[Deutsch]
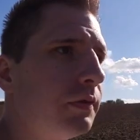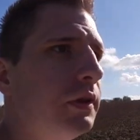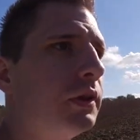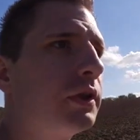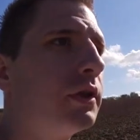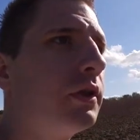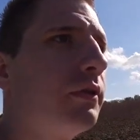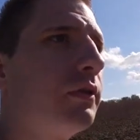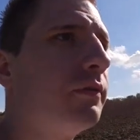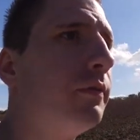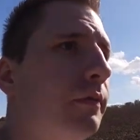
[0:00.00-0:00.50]

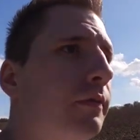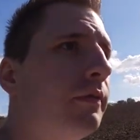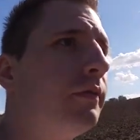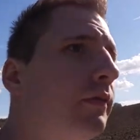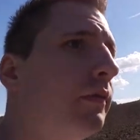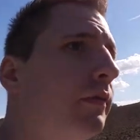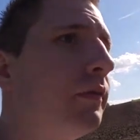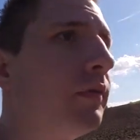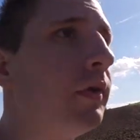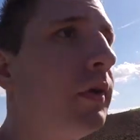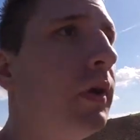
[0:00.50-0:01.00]
Viecher.
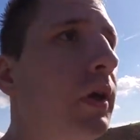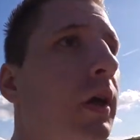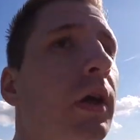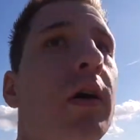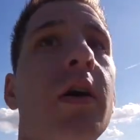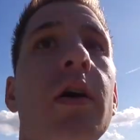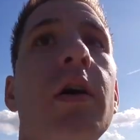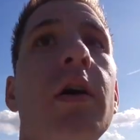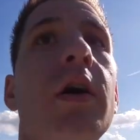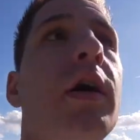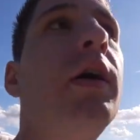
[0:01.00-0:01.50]

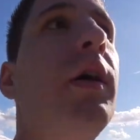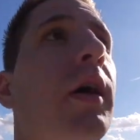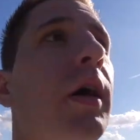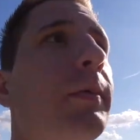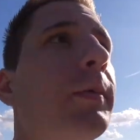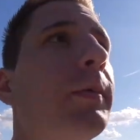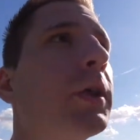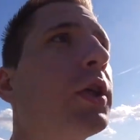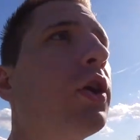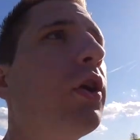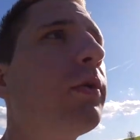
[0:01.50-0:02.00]

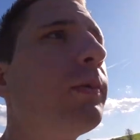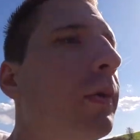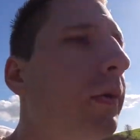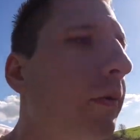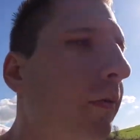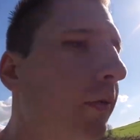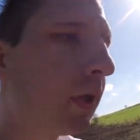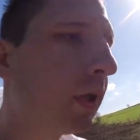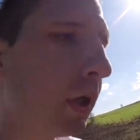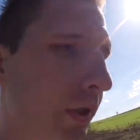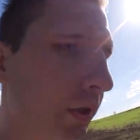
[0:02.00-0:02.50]
Aber schaut mal,
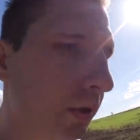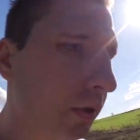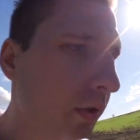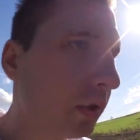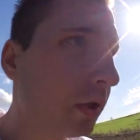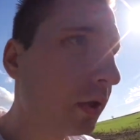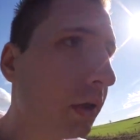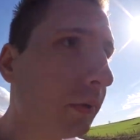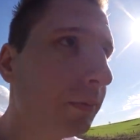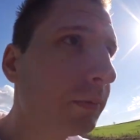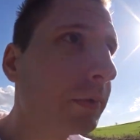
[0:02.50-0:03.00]
was wir da
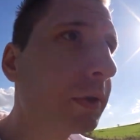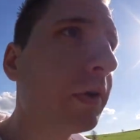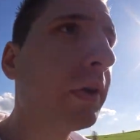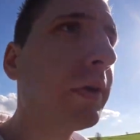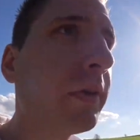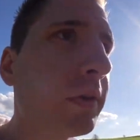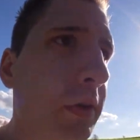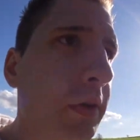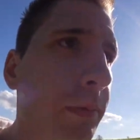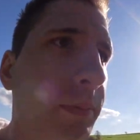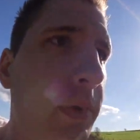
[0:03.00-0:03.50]
hinten haben. Ich
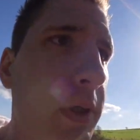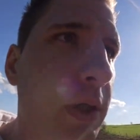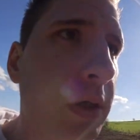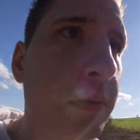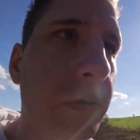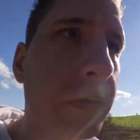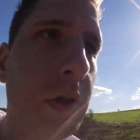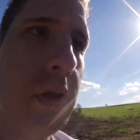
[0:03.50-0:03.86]
weiß nicht, ob man das